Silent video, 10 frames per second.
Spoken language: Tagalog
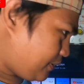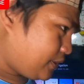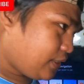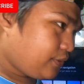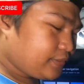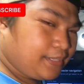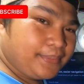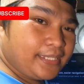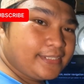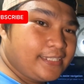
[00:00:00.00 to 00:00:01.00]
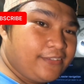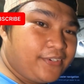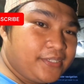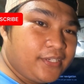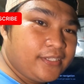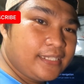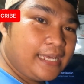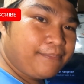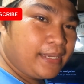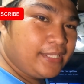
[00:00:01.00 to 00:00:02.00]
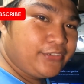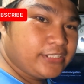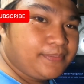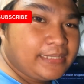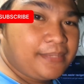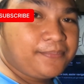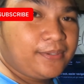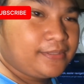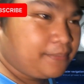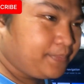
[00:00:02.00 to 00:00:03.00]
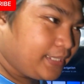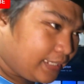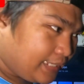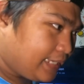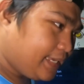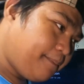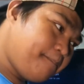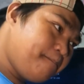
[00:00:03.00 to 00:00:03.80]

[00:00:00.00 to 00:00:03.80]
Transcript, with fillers: meron na akong kinabit na receiver doon na uh, ah, bali USB type doon sa pinaka